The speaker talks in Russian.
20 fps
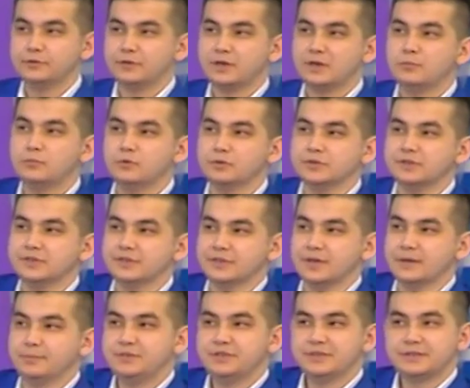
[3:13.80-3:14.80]
работе
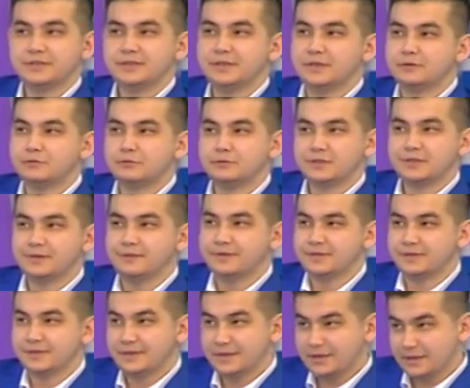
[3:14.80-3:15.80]
общественной нагрузки
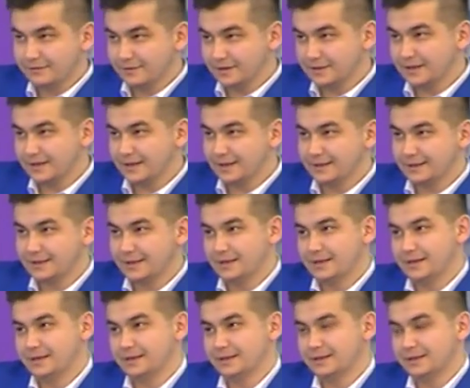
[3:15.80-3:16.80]
ведь и так хватает,
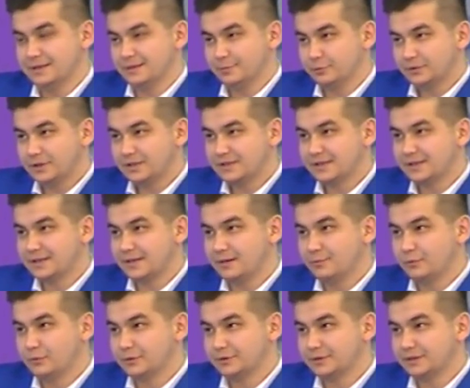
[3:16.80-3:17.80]
а депутатская
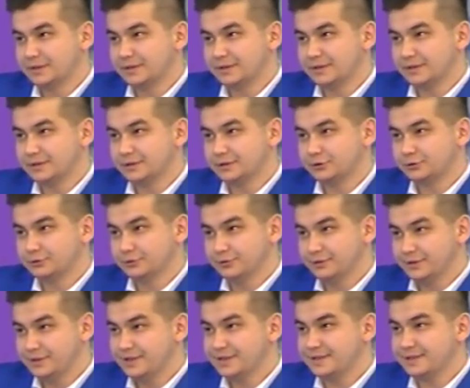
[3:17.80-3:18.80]
работа это что
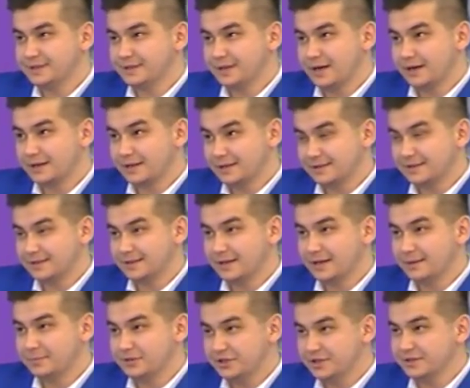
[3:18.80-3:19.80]
не есть как
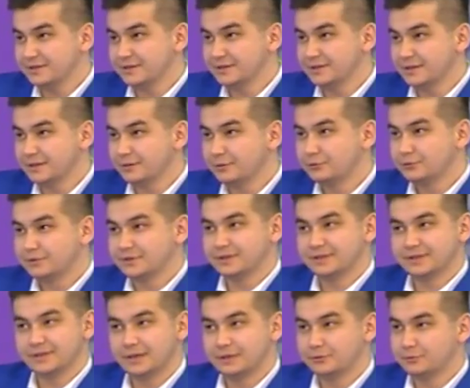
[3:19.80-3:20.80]
раз-таки общественная
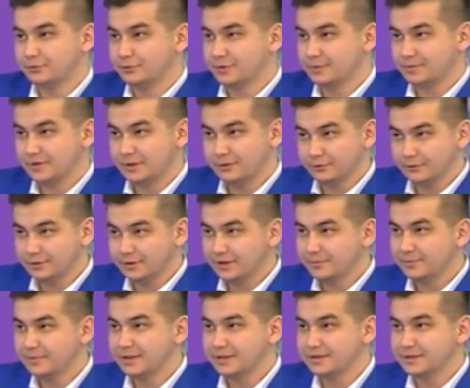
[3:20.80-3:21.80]
нагрузка, за которую абсолютно
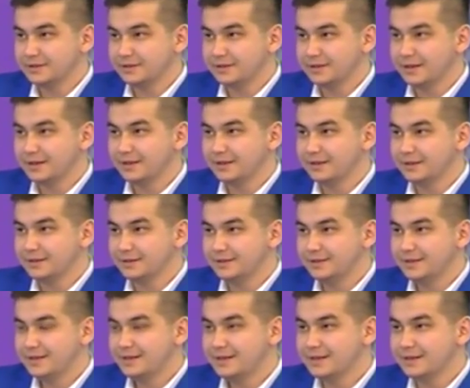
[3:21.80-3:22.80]
не платят никаких
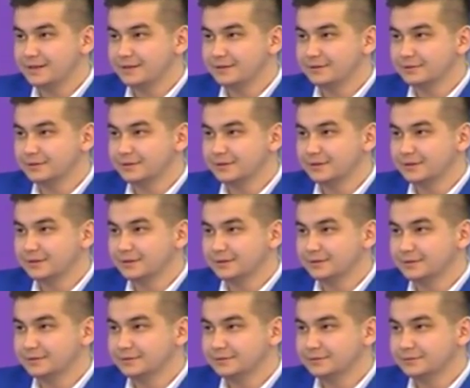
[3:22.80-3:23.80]
денег. Вот,
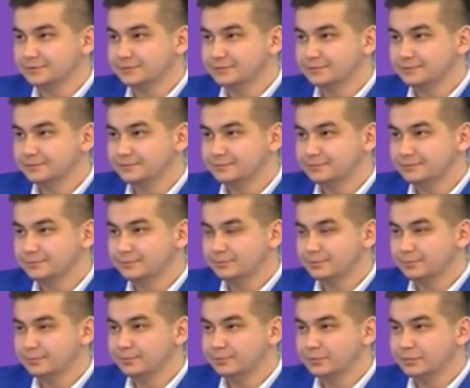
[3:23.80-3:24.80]
э,
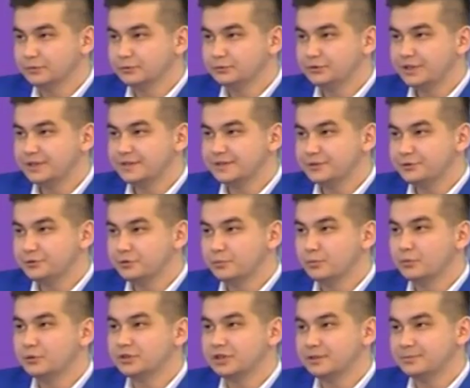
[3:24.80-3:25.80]
получается, еще
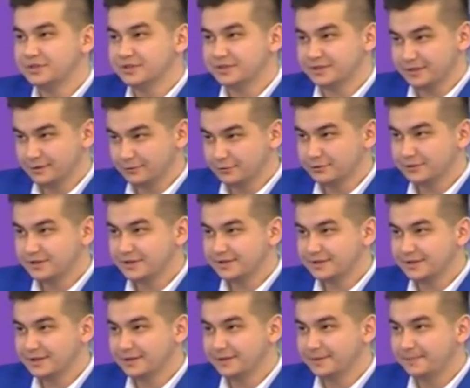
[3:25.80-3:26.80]
больше общественной нагрузки
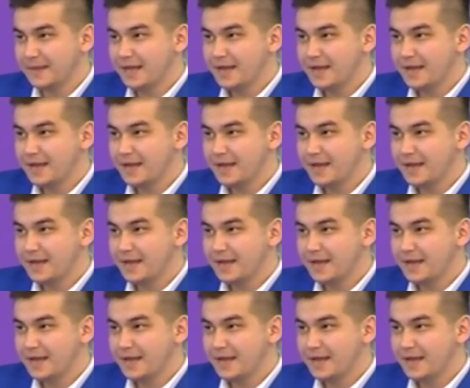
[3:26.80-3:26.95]
стало.